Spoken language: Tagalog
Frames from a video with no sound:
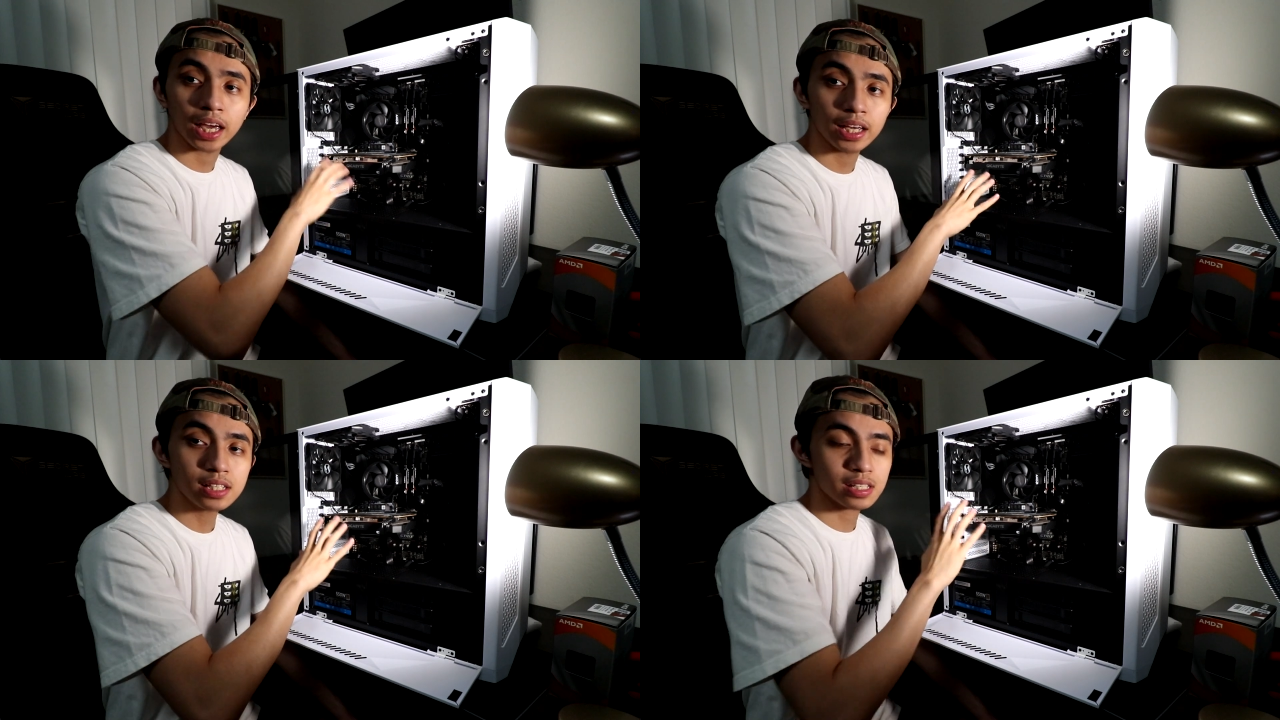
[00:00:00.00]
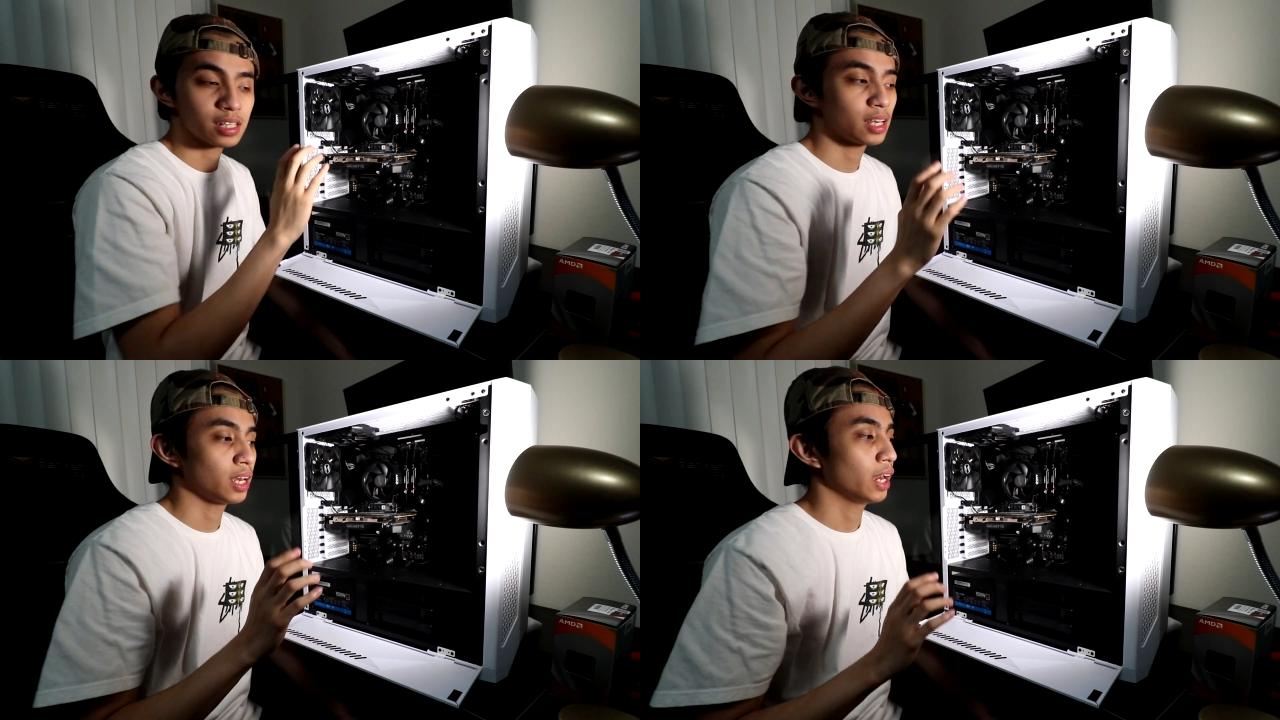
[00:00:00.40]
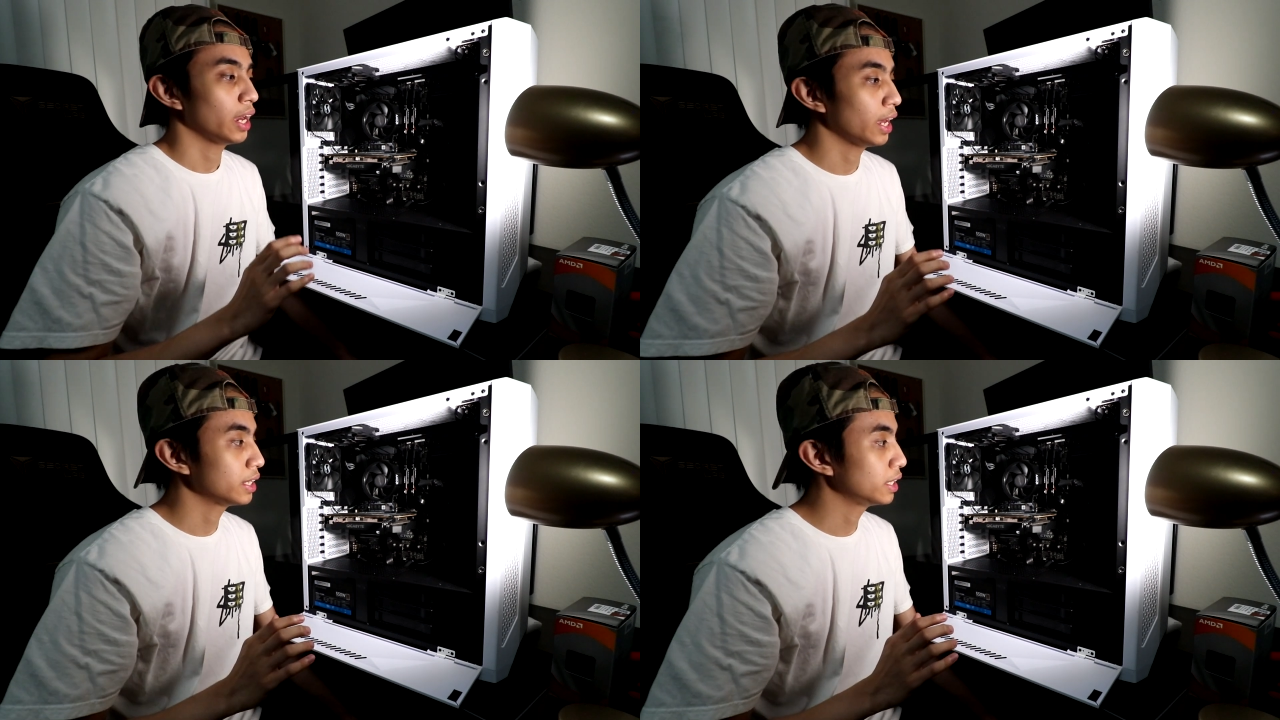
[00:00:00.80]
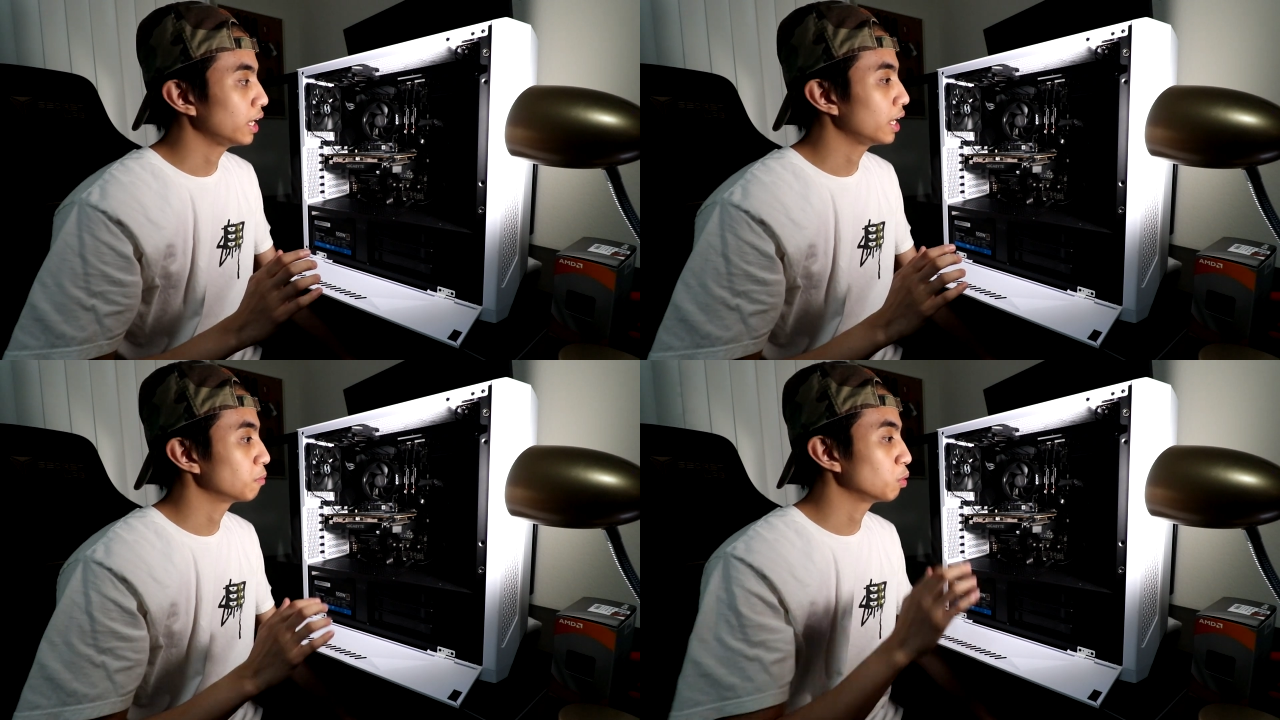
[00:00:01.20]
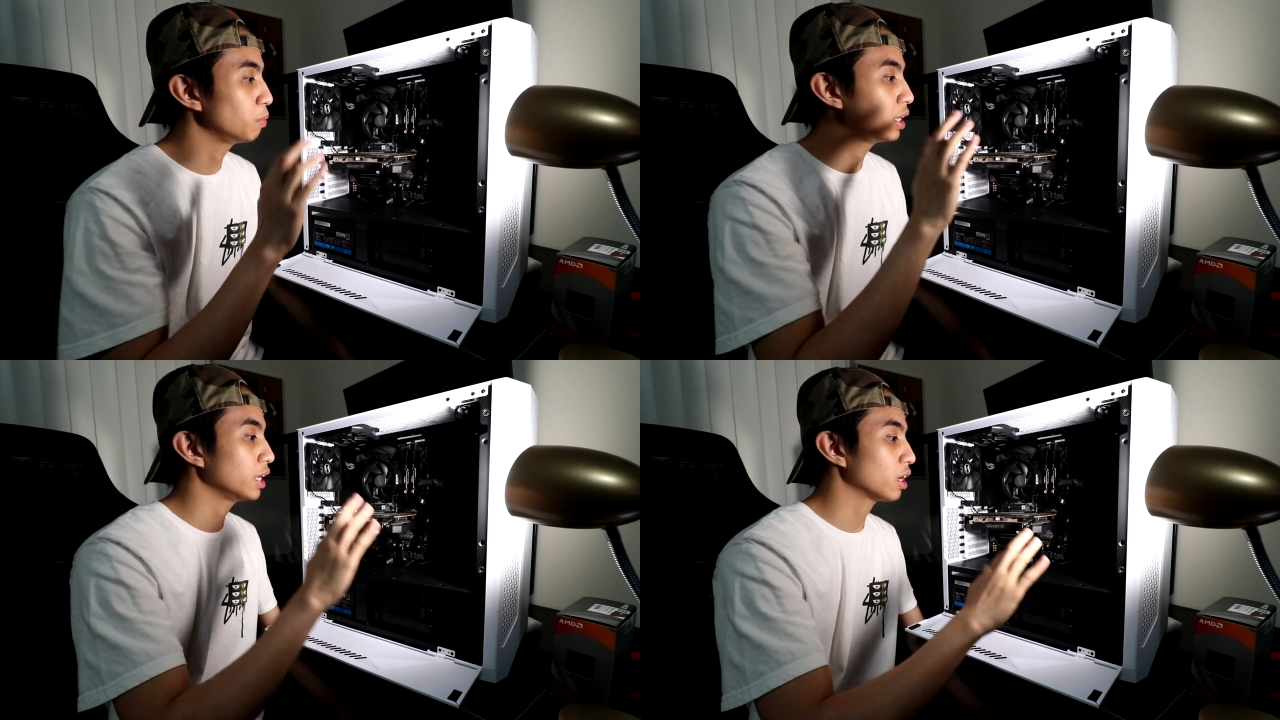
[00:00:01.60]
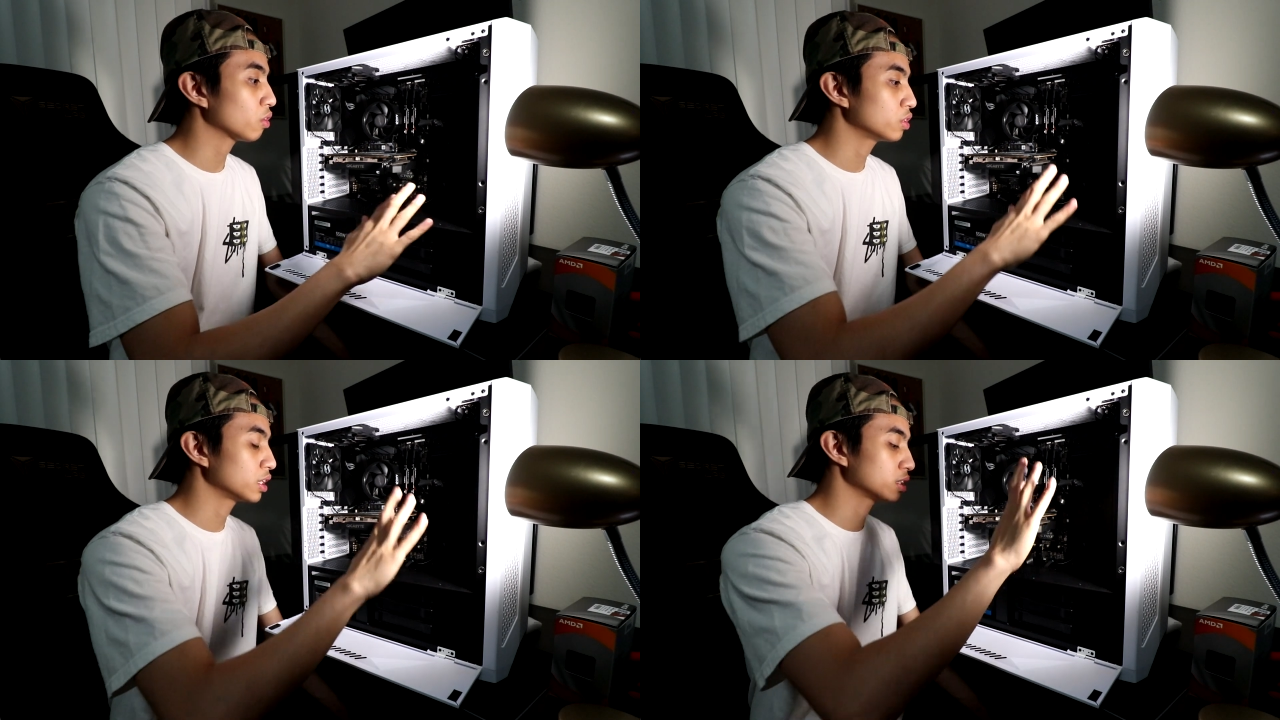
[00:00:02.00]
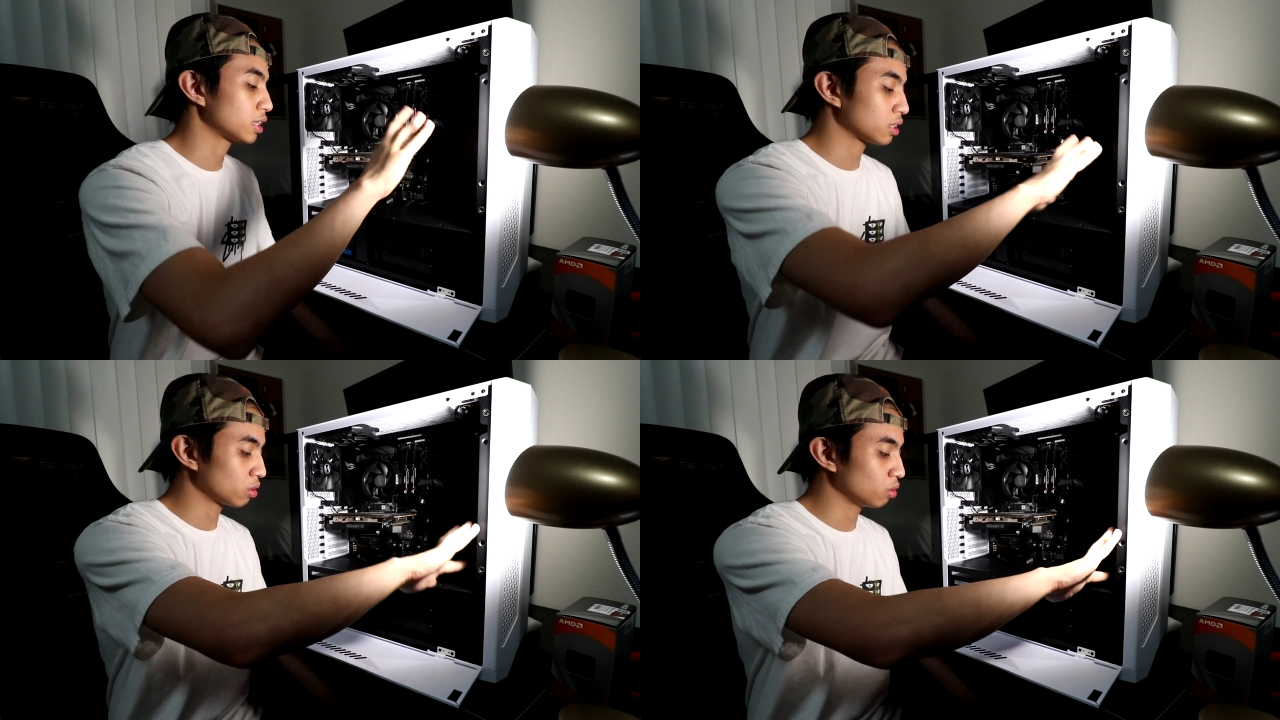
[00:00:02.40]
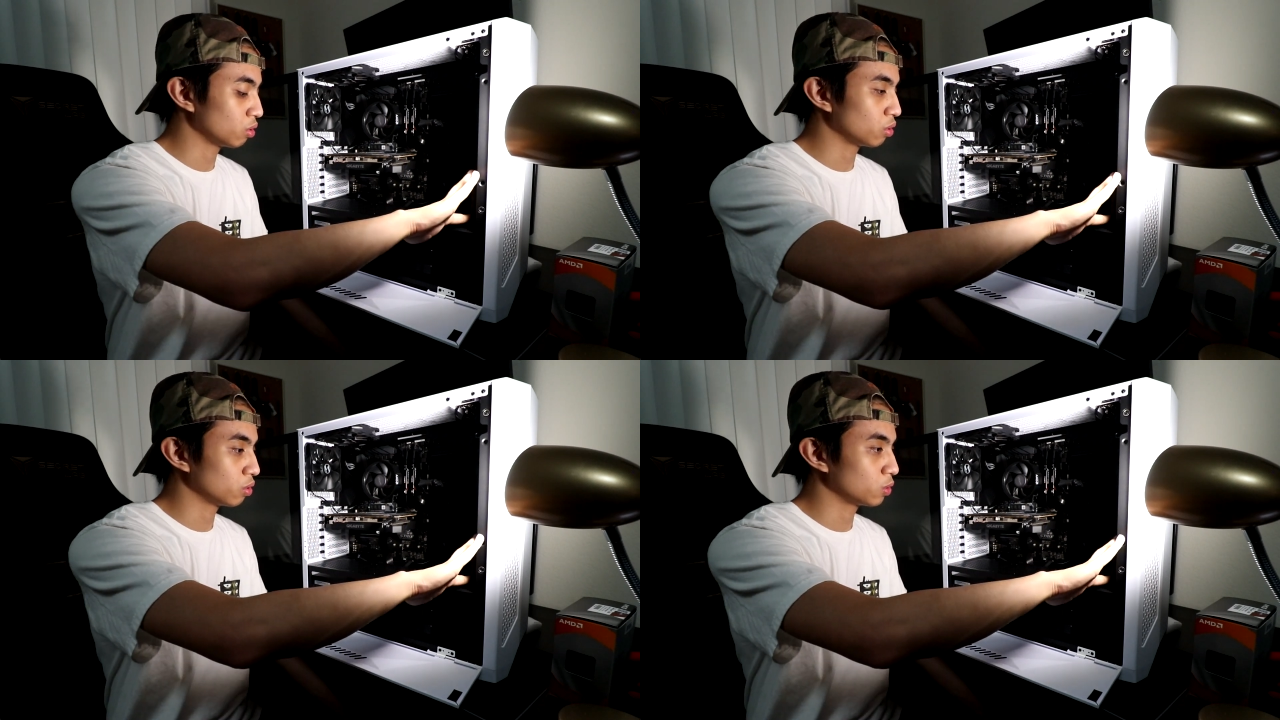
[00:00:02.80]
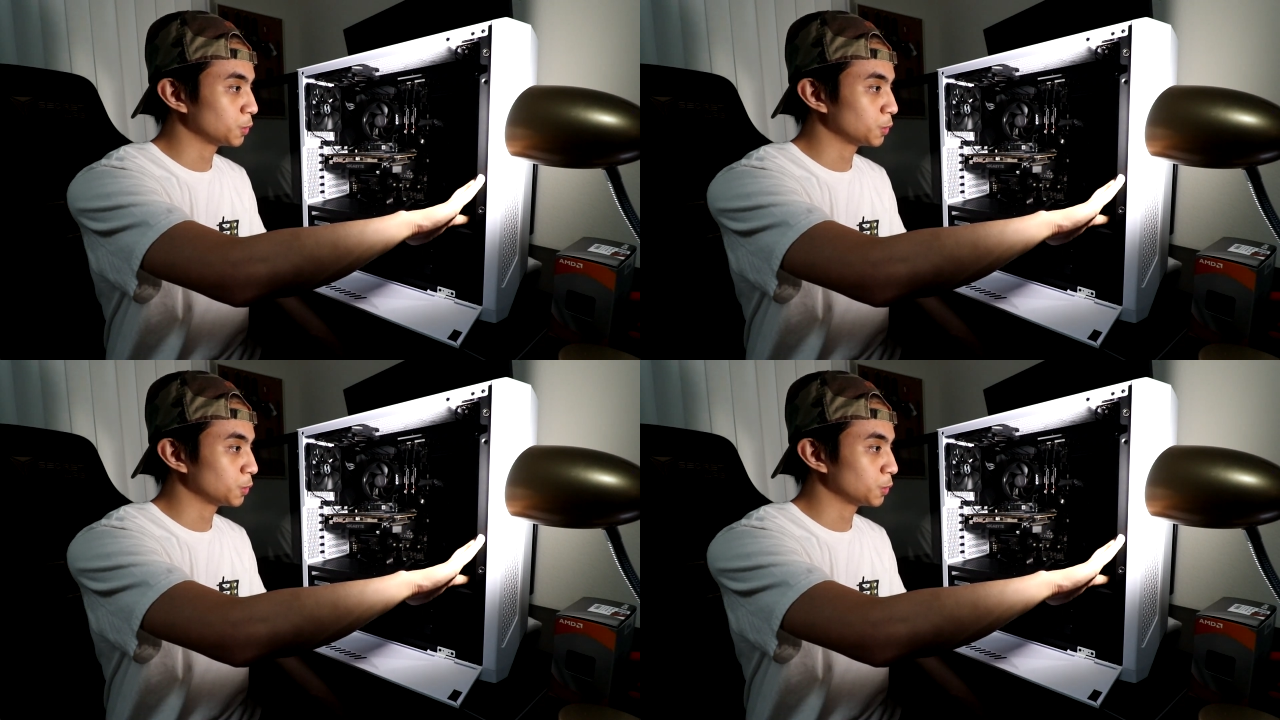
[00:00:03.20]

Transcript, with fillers: case. And then, bumili ako ng tatlong